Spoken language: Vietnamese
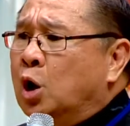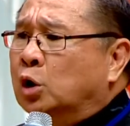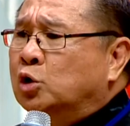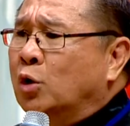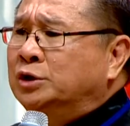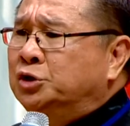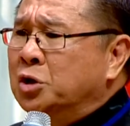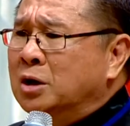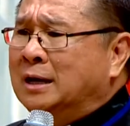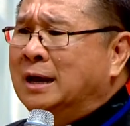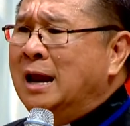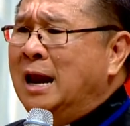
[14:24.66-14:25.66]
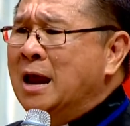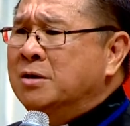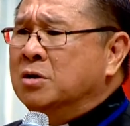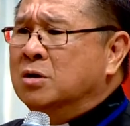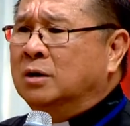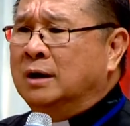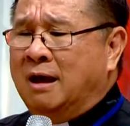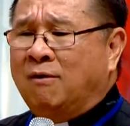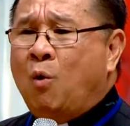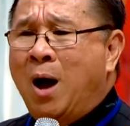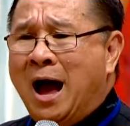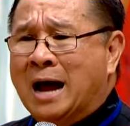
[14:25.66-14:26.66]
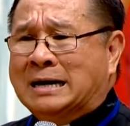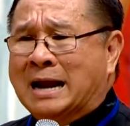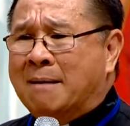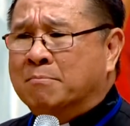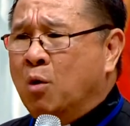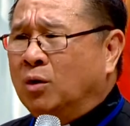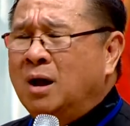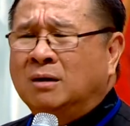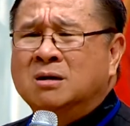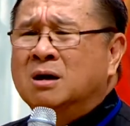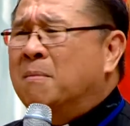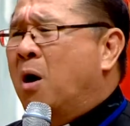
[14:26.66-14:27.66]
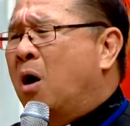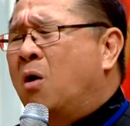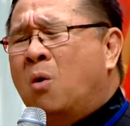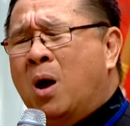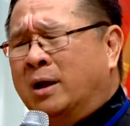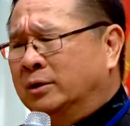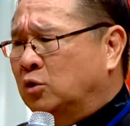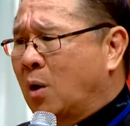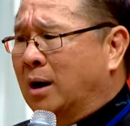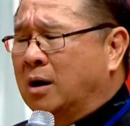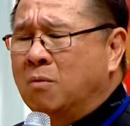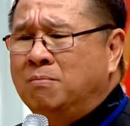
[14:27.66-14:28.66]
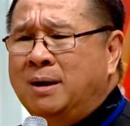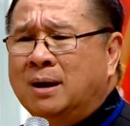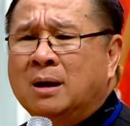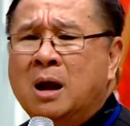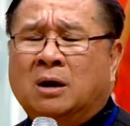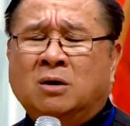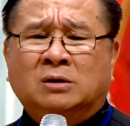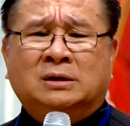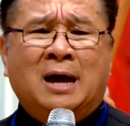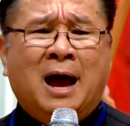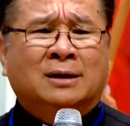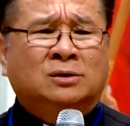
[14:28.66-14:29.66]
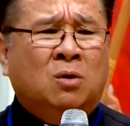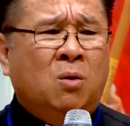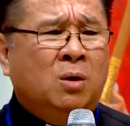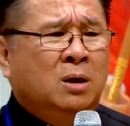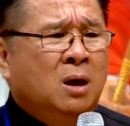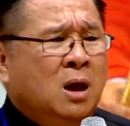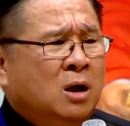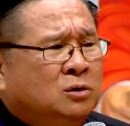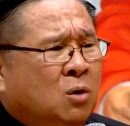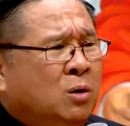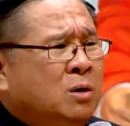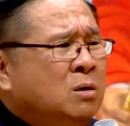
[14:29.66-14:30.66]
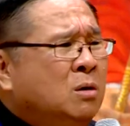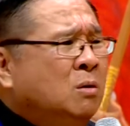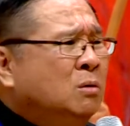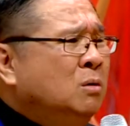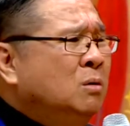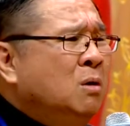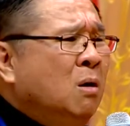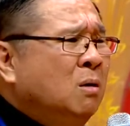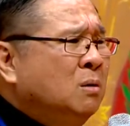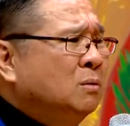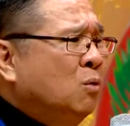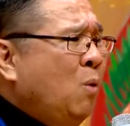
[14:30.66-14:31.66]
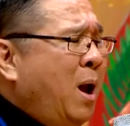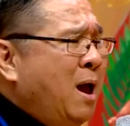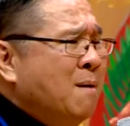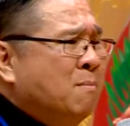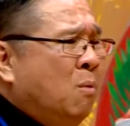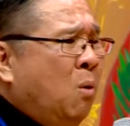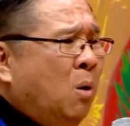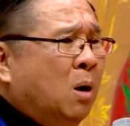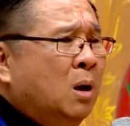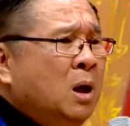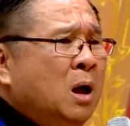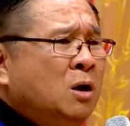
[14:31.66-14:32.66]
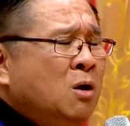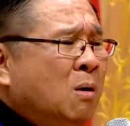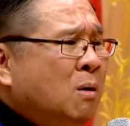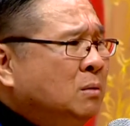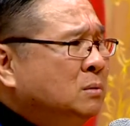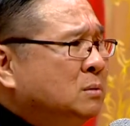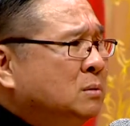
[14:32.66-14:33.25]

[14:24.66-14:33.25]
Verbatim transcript: Rồi trước khi lên đường để qua An Nam, một đất nước mà họ hoàn toàn không biết, nó xa xôi, rồi nó quê mùa, nó